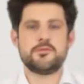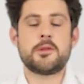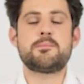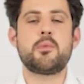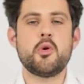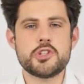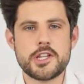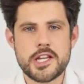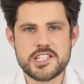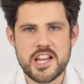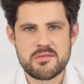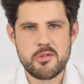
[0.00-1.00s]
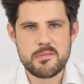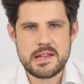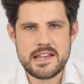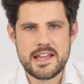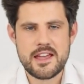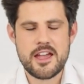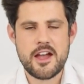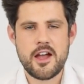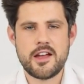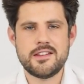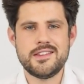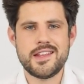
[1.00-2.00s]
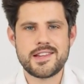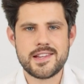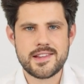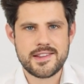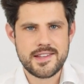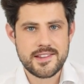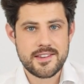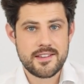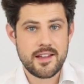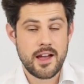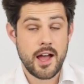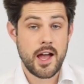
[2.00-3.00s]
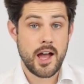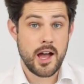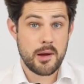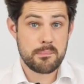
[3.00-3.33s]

Votre projet d'achat immobilier nécessite un